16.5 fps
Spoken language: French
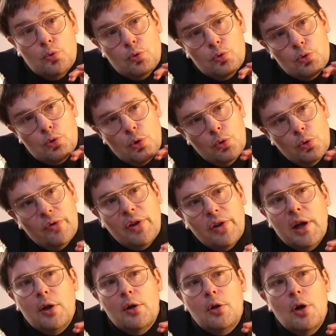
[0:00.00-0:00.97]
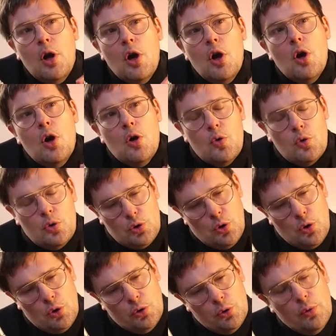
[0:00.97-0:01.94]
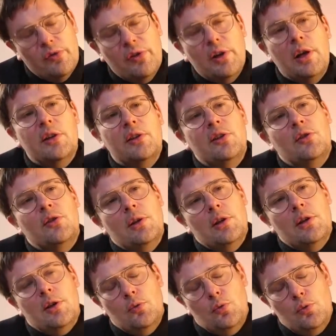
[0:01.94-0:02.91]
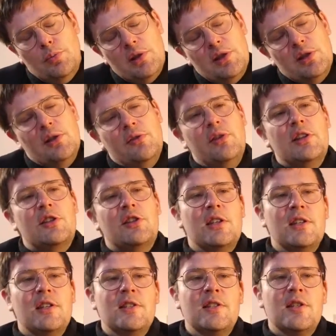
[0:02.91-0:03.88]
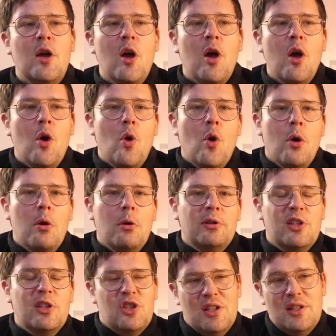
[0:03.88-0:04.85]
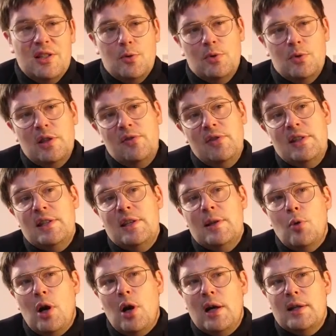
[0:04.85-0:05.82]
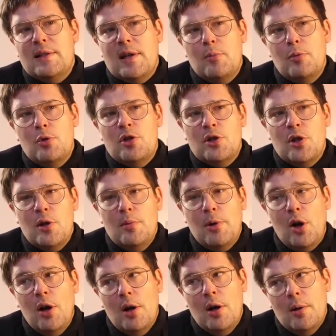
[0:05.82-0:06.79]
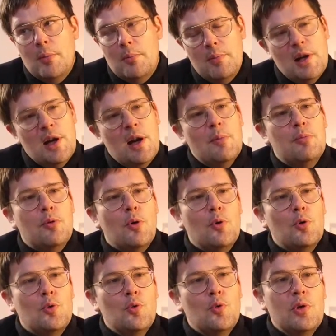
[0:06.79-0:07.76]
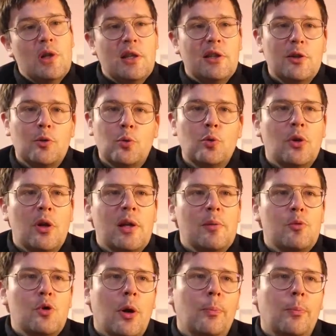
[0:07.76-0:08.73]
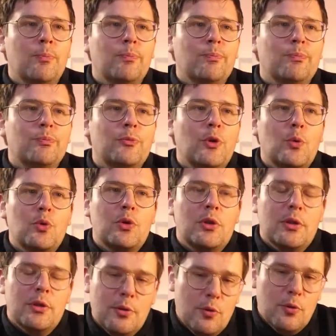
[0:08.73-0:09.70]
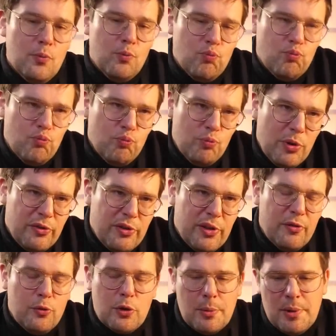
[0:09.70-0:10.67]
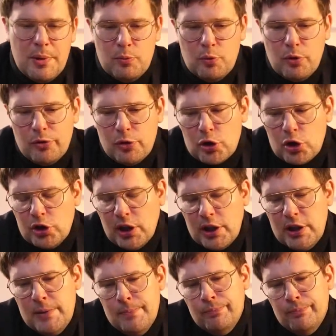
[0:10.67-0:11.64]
Ouais, l'alcool. Euh, quand nos frères des heures du Pacifique teasent, déjà ils sont difficilement arrêtables sobres, mais là pour le coup il y a des trous dans les murs. Donc euh, méfiez-vous quand même de vos conneries.